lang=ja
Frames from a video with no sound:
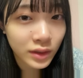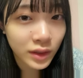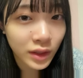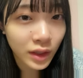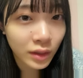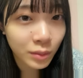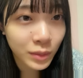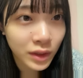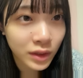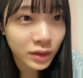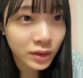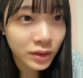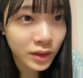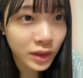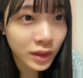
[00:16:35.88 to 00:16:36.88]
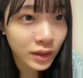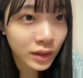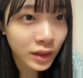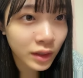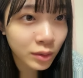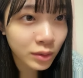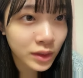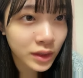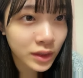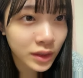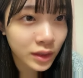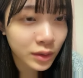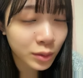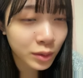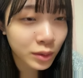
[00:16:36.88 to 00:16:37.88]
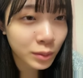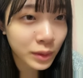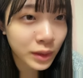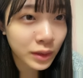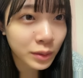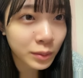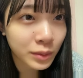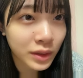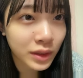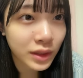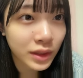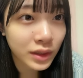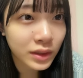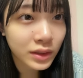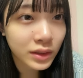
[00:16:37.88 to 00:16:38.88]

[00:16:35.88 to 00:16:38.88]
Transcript: チャーミングって猫に使う言葉だと思ってた